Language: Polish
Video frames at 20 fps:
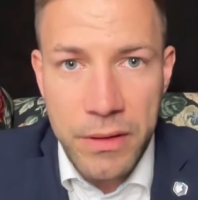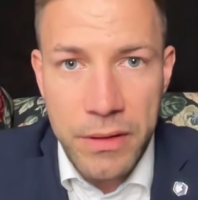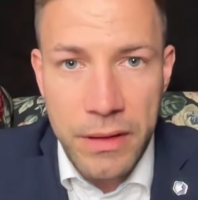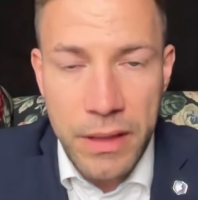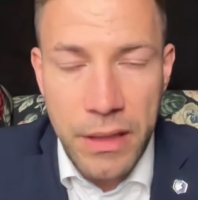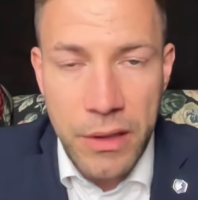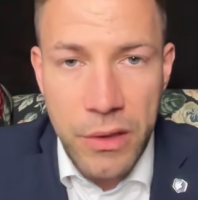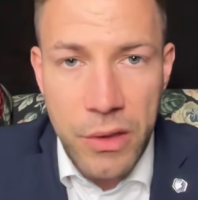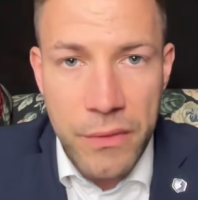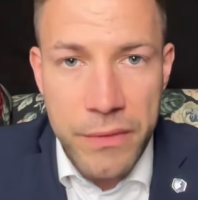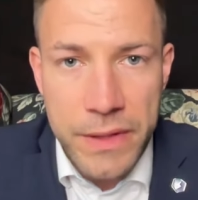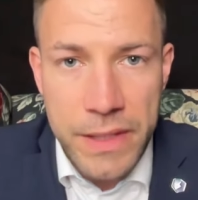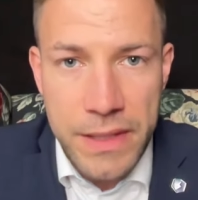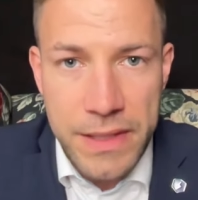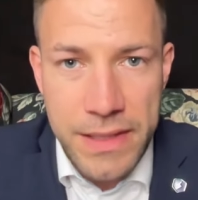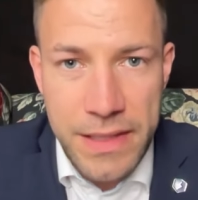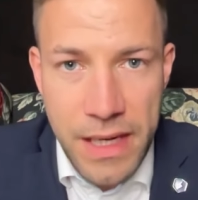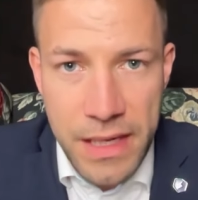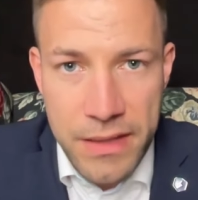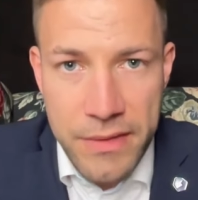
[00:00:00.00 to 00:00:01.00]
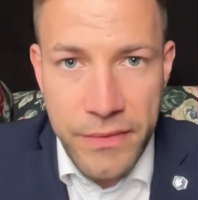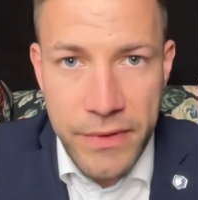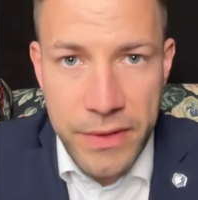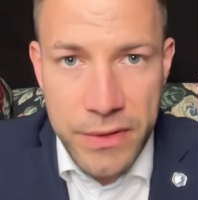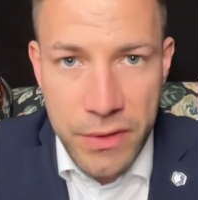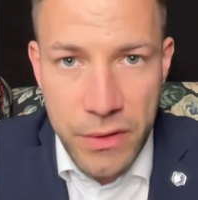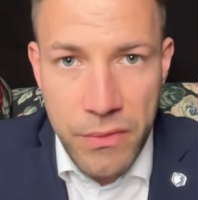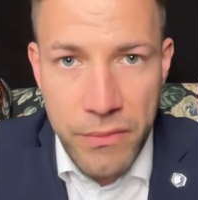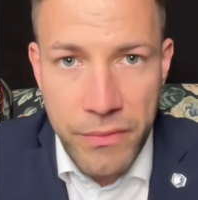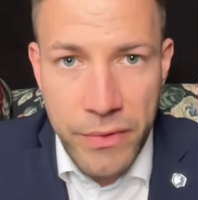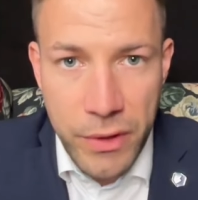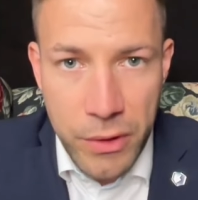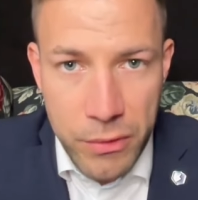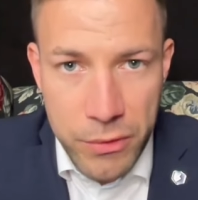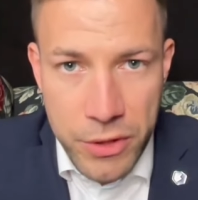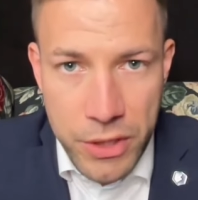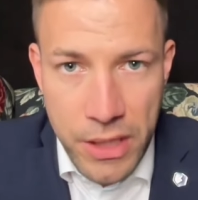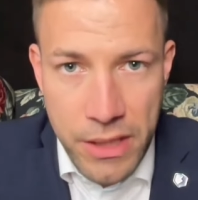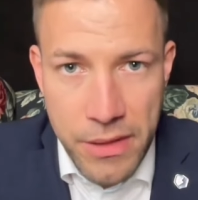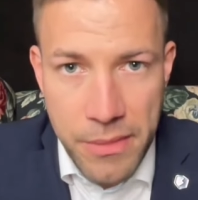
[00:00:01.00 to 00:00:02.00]
E, tankowce z nazwy są
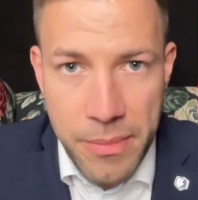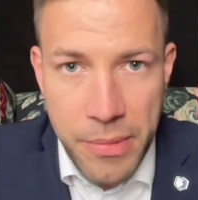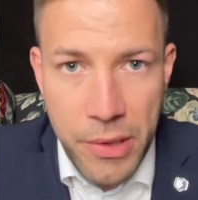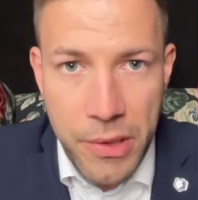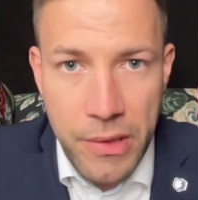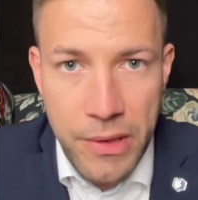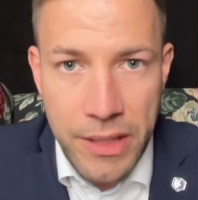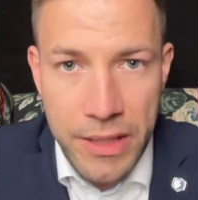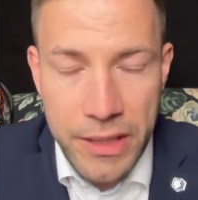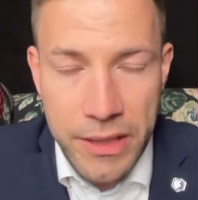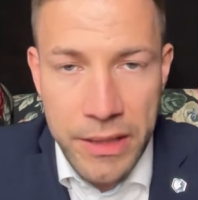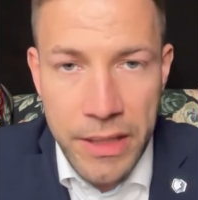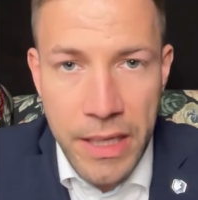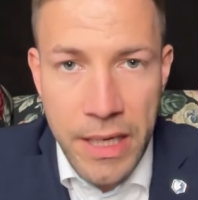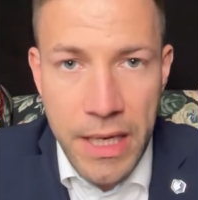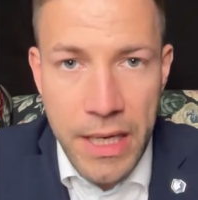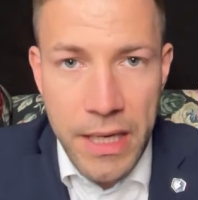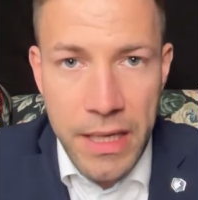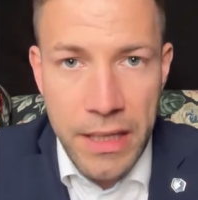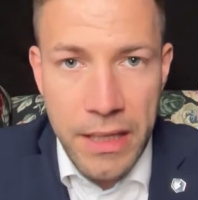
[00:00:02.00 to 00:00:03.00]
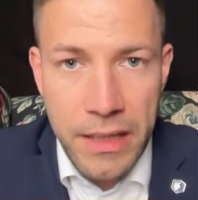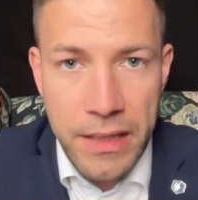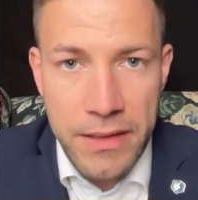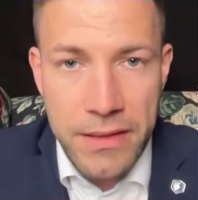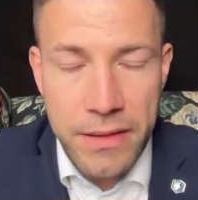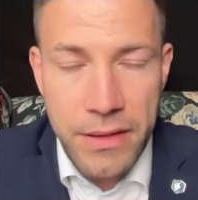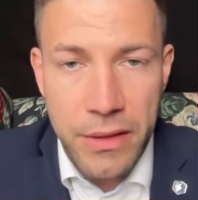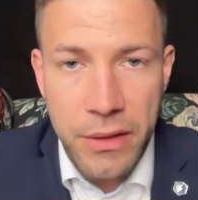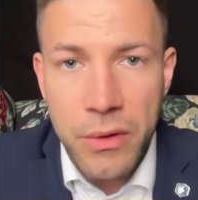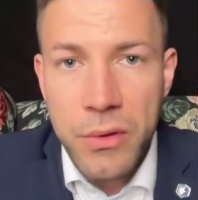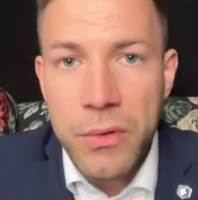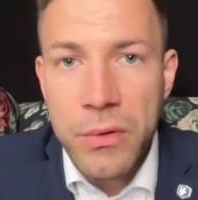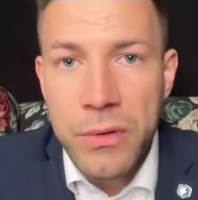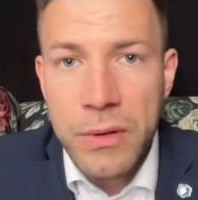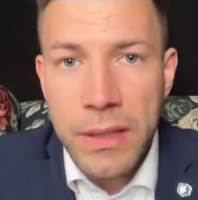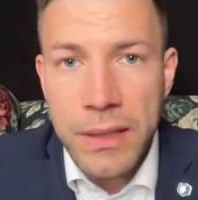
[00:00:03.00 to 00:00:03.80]
wykluczane po kolei e, z rynku.